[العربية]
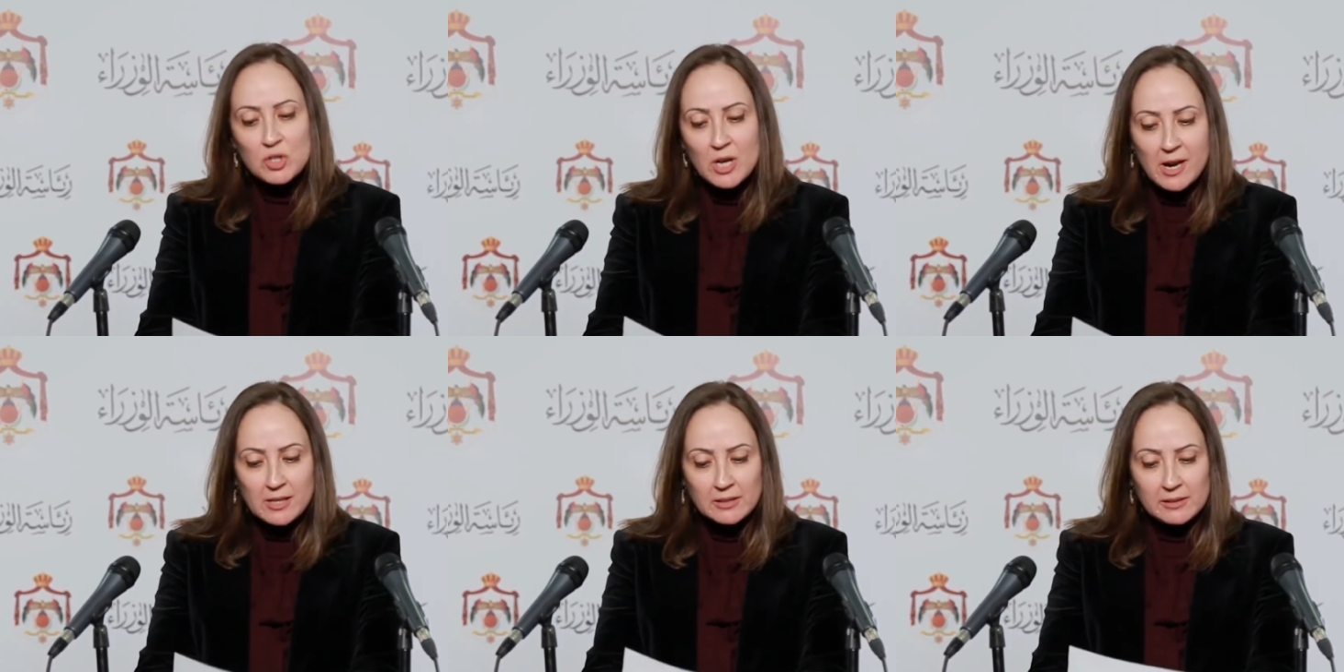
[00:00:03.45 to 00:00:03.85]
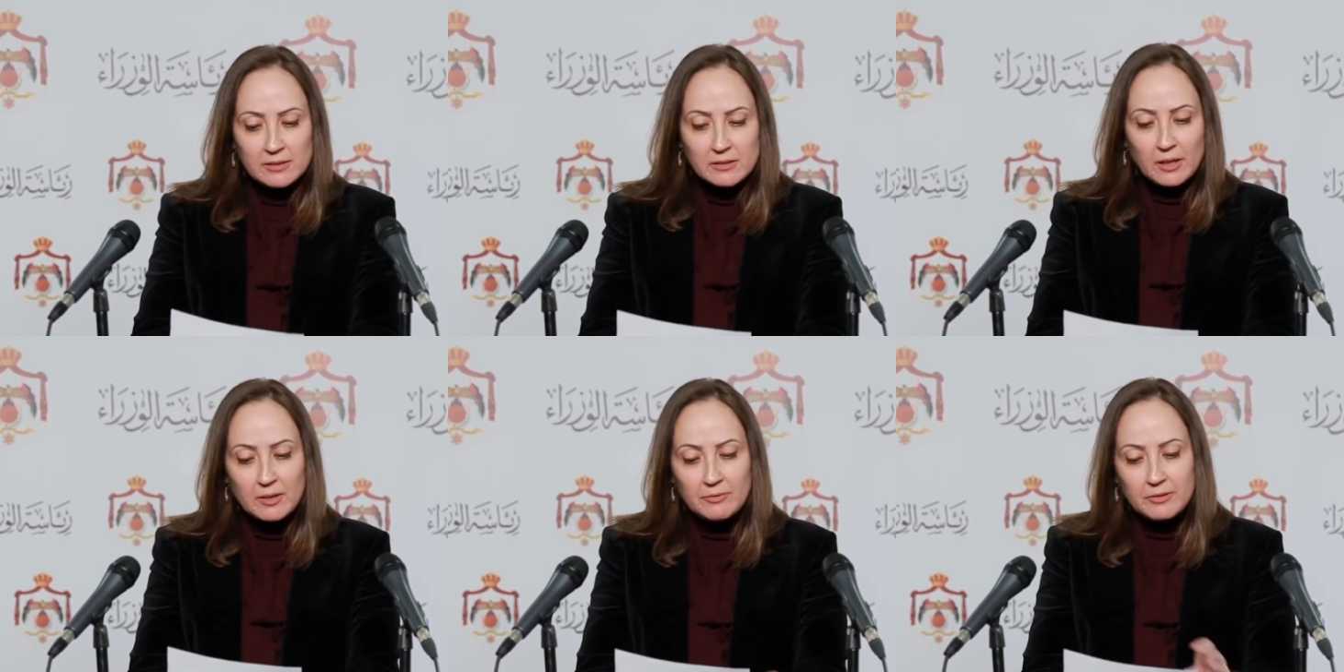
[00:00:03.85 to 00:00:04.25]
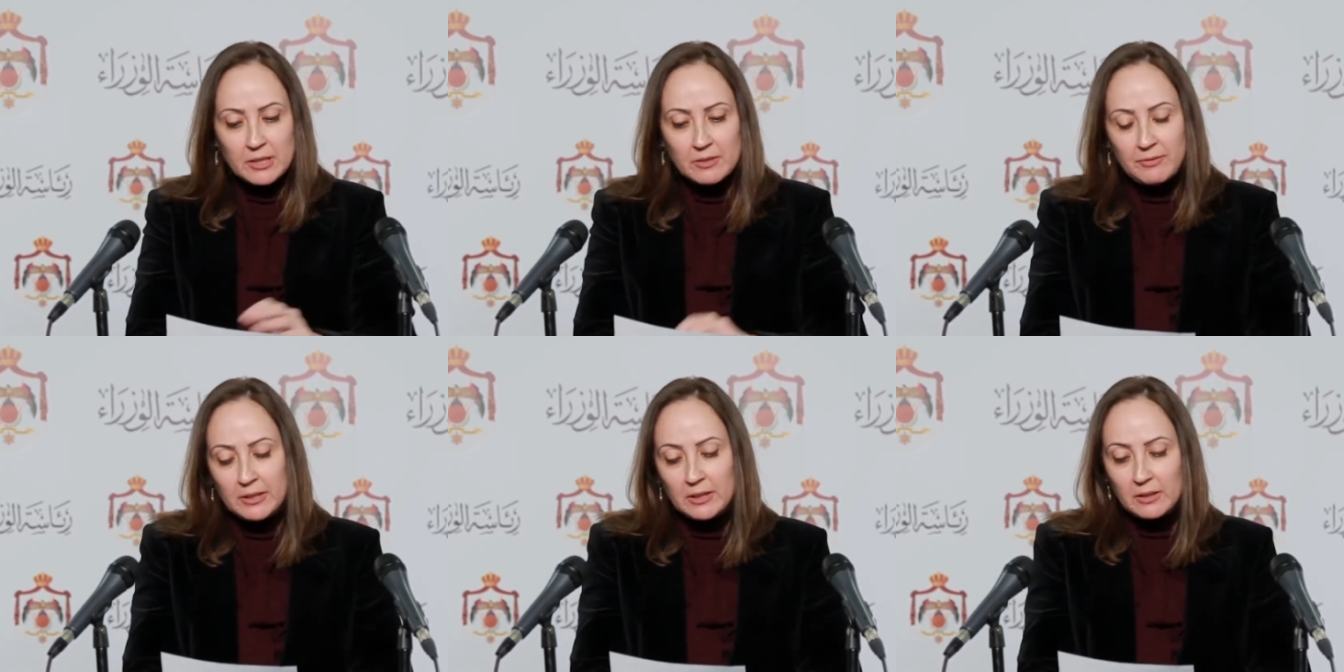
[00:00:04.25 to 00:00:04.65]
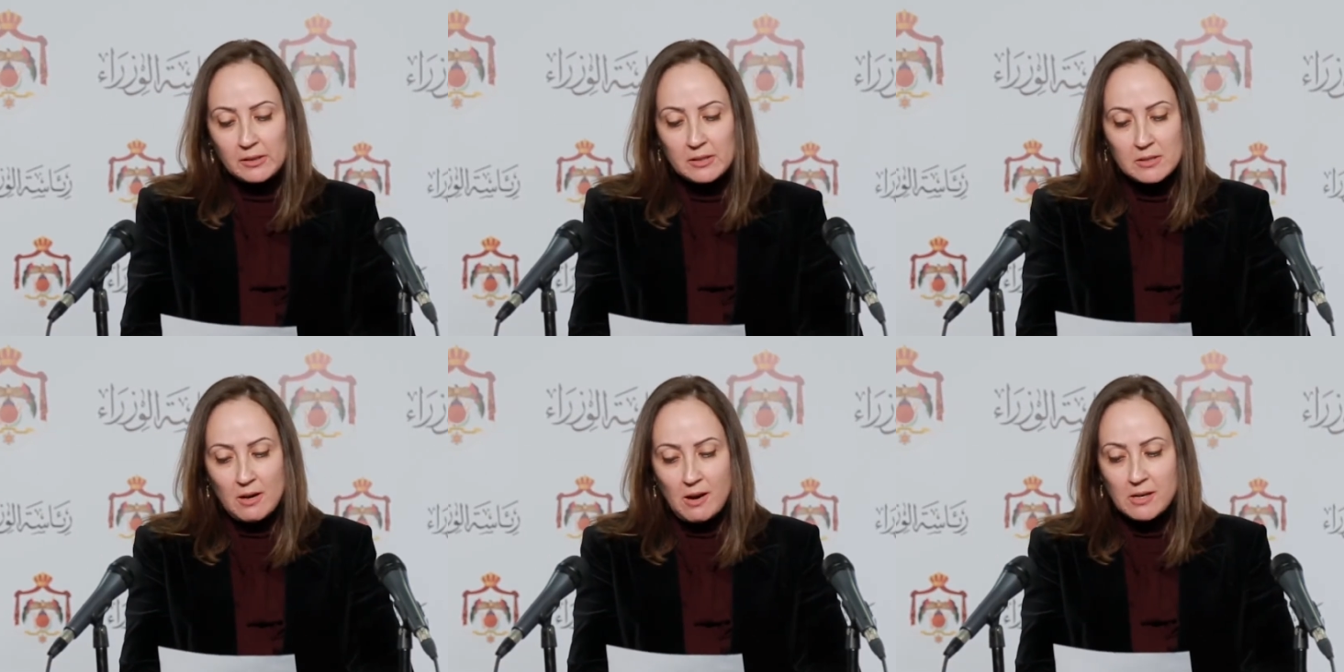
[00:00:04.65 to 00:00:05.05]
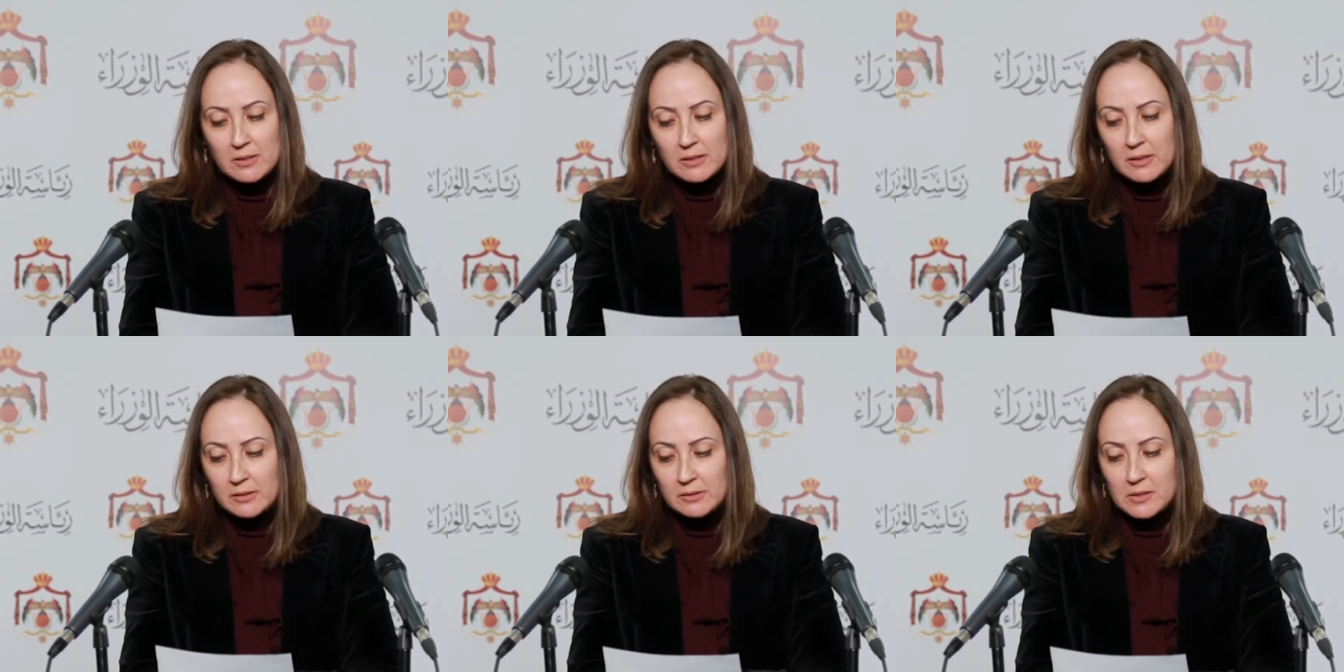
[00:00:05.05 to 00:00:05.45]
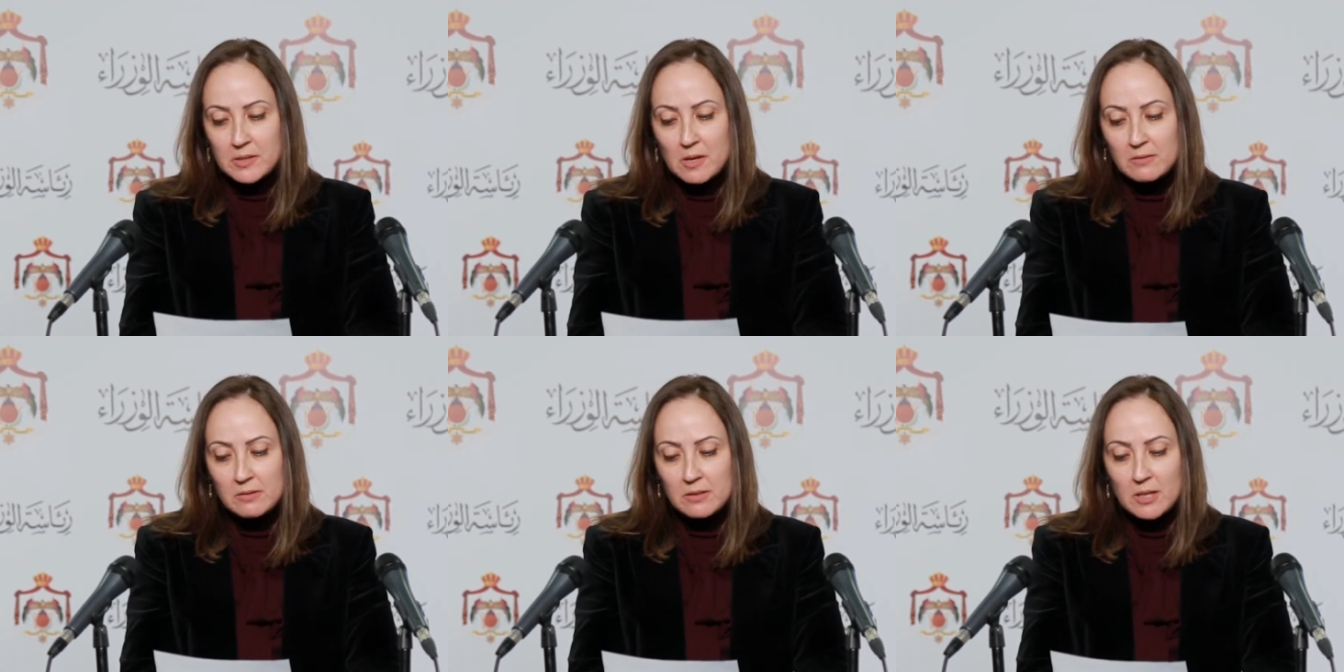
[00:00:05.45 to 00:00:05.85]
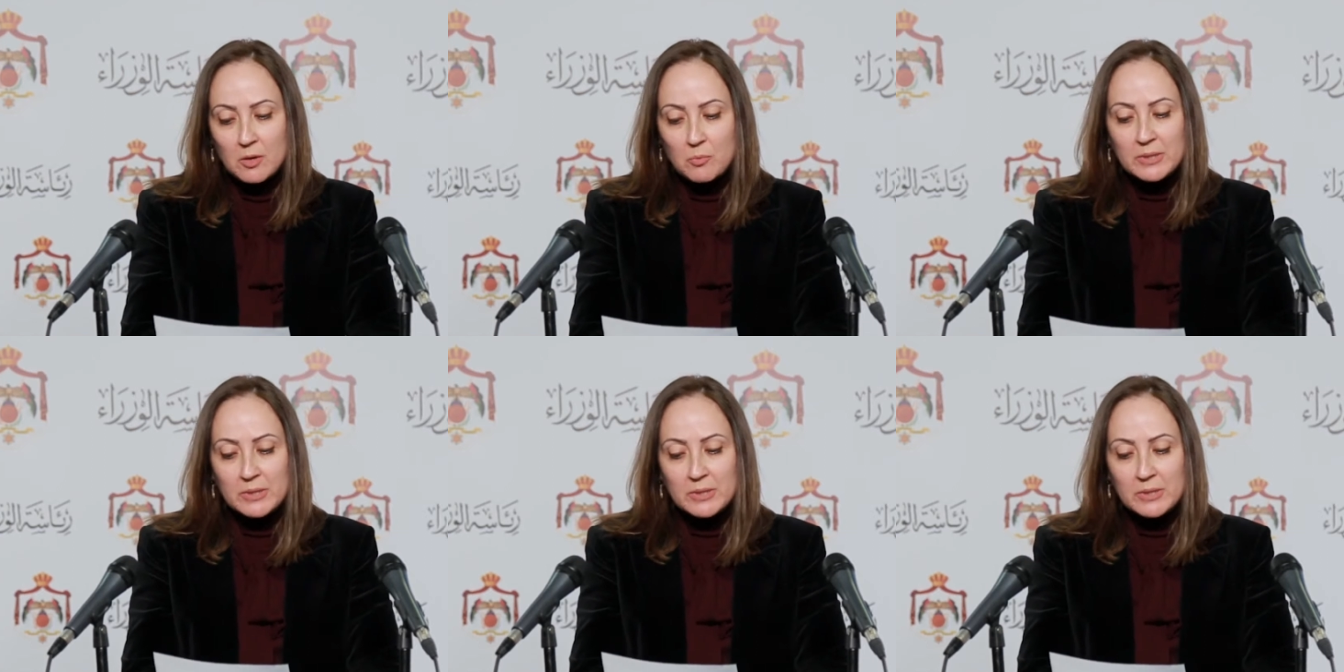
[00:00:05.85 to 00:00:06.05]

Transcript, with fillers: جاءت للتخفيف على القطاعات الاقتصادية